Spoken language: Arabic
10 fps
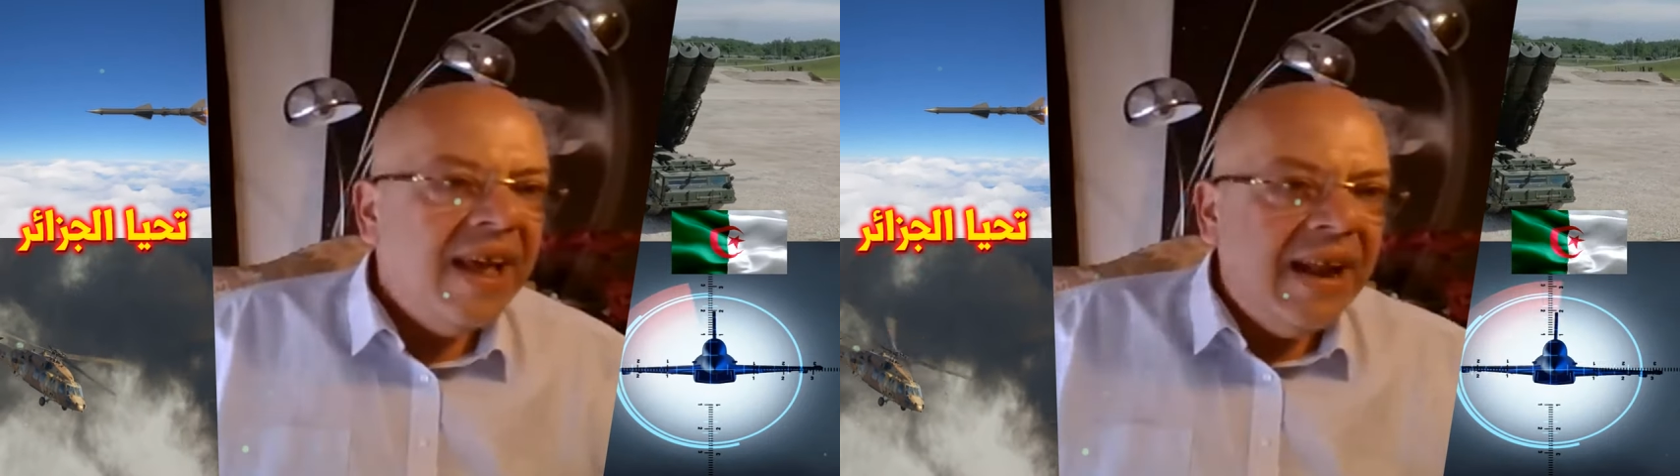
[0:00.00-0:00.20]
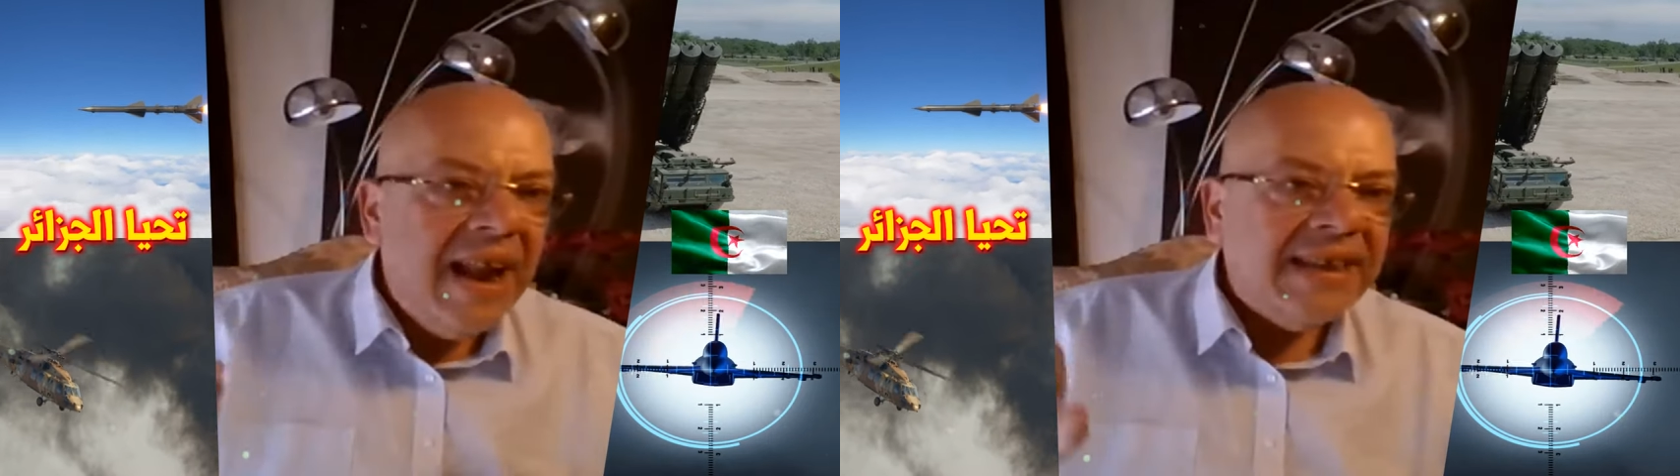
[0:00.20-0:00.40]

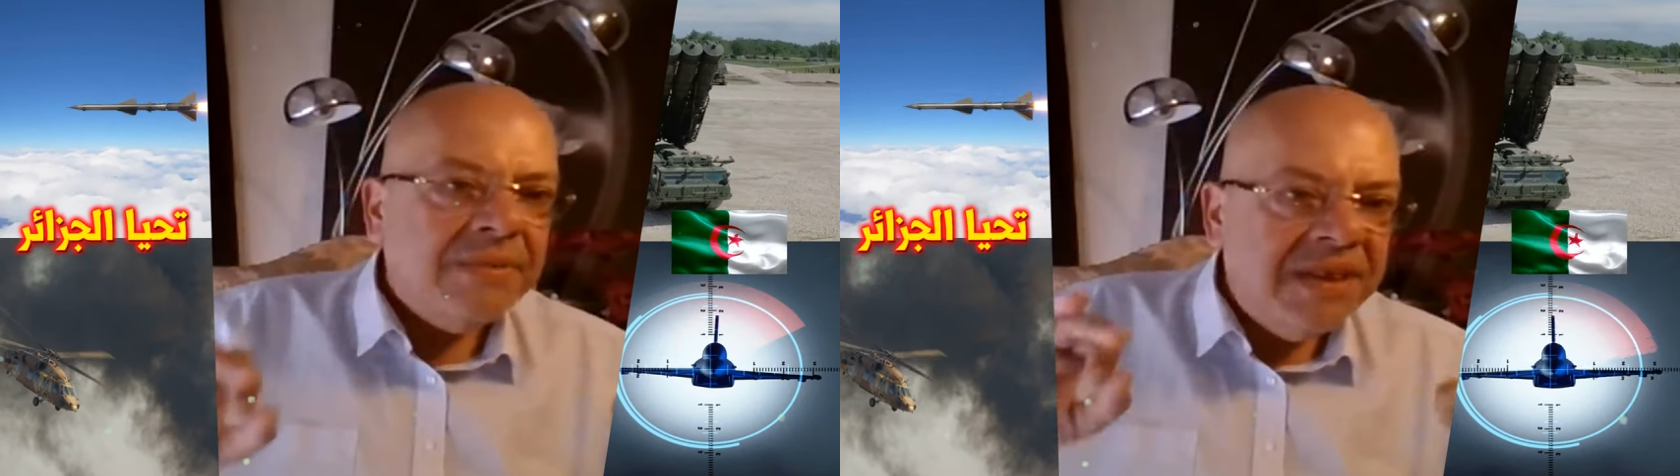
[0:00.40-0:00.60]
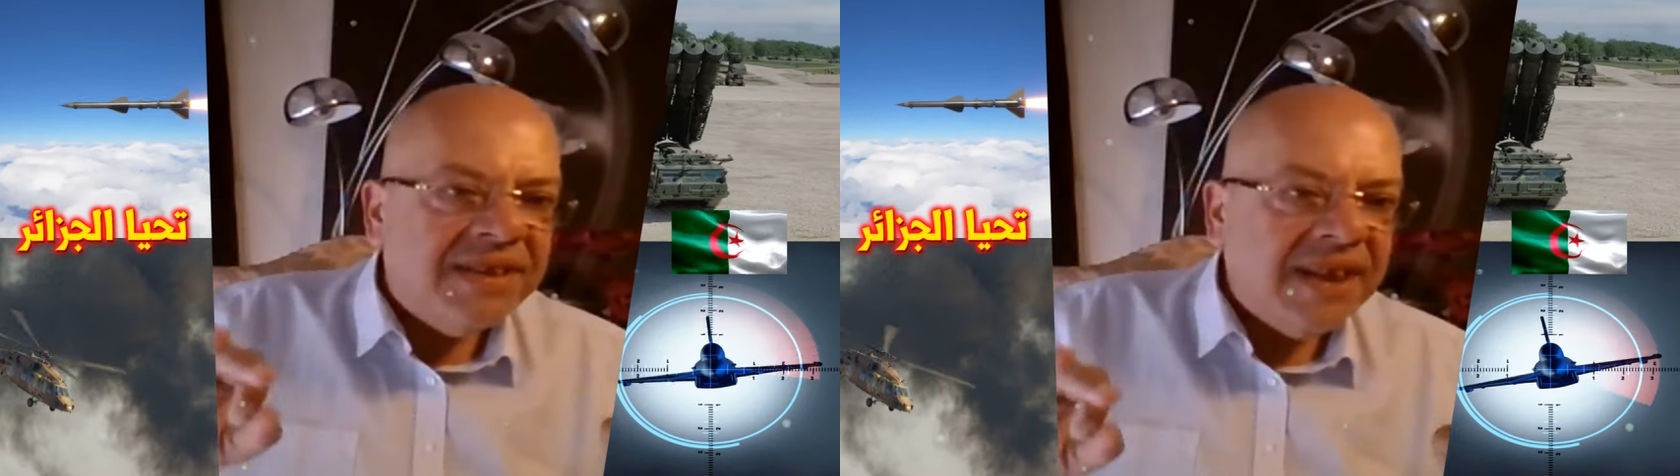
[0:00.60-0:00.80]

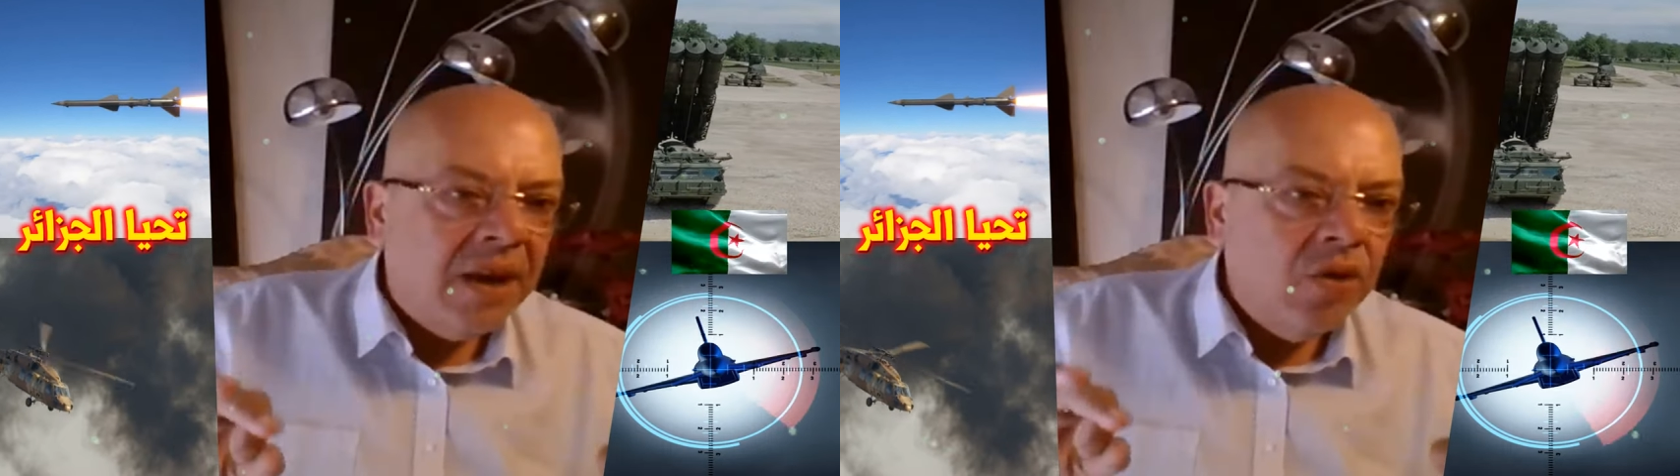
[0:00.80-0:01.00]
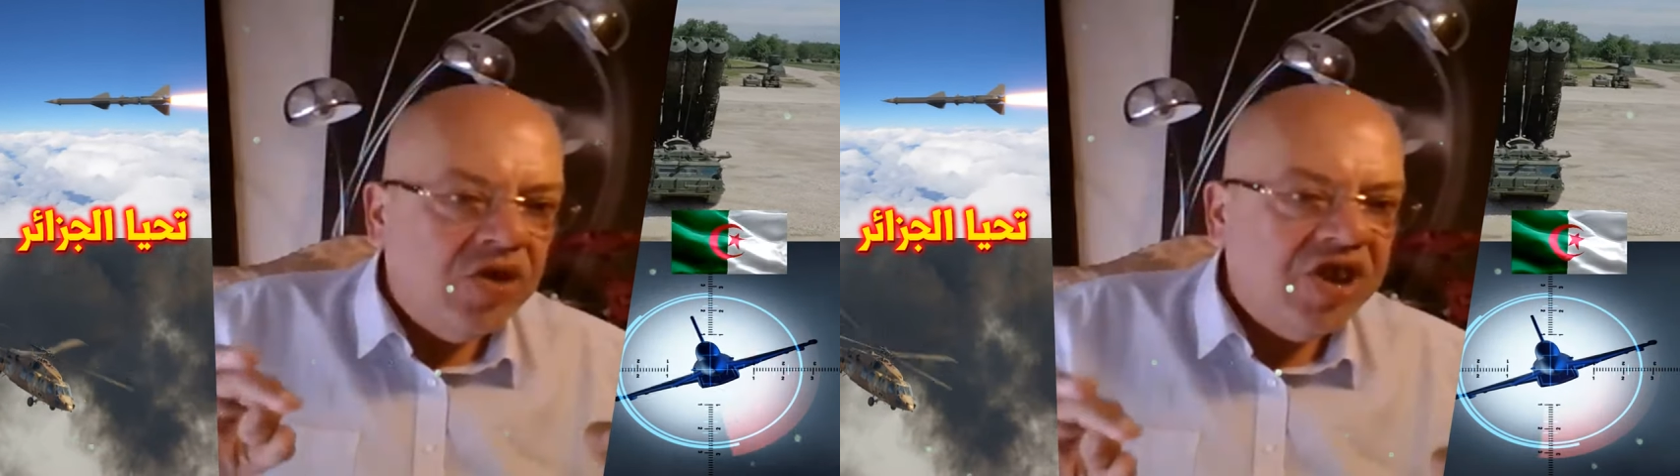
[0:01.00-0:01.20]
لازم
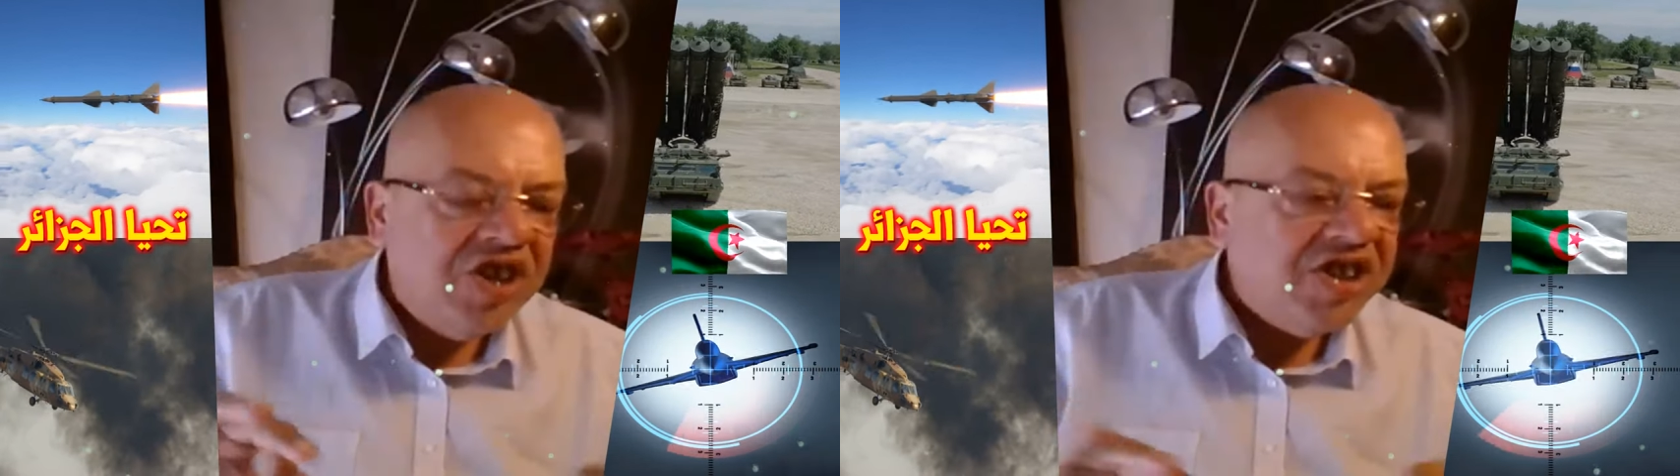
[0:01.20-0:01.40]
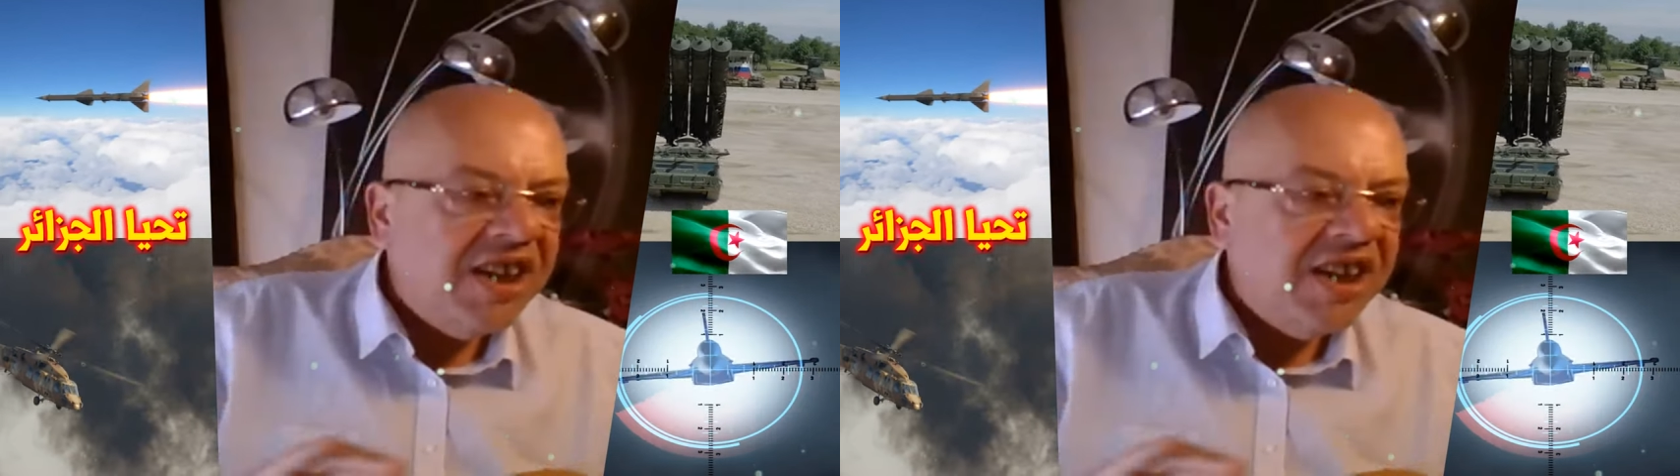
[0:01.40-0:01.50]
نستغلوا الجيش